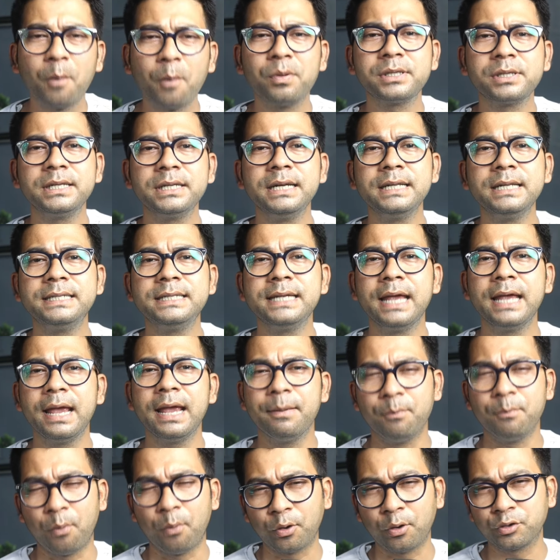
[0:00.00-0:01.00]
প্রফেশনের যে
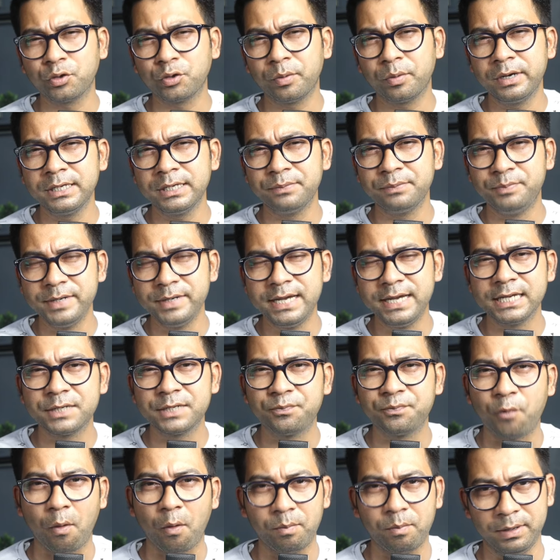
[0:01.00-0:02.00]
বর্তমানে যে বিগেস্ট
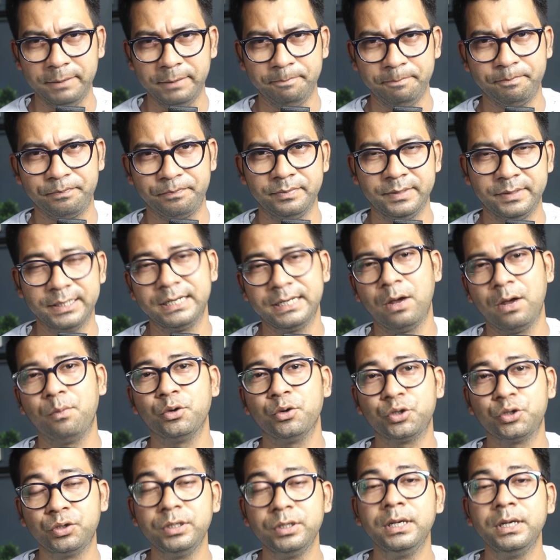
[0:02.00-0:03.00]
প্রবলেম যেটা
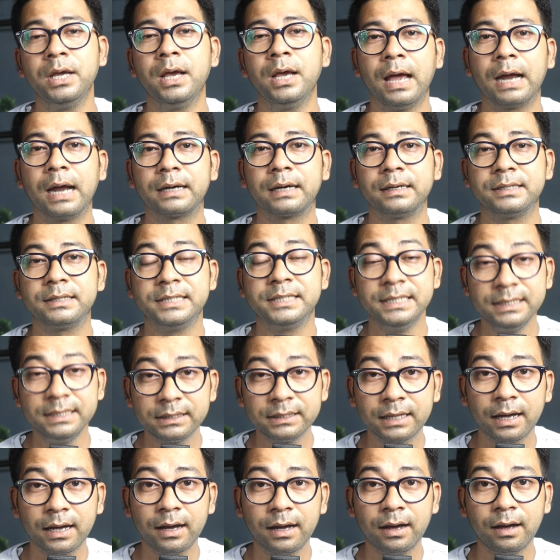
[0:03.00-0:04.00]
অবশ্যই একটা
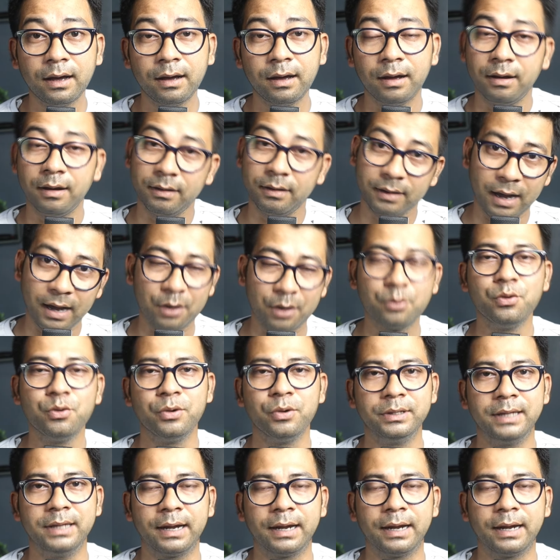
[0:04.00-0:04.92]
চিন্তা কারণ হয়ে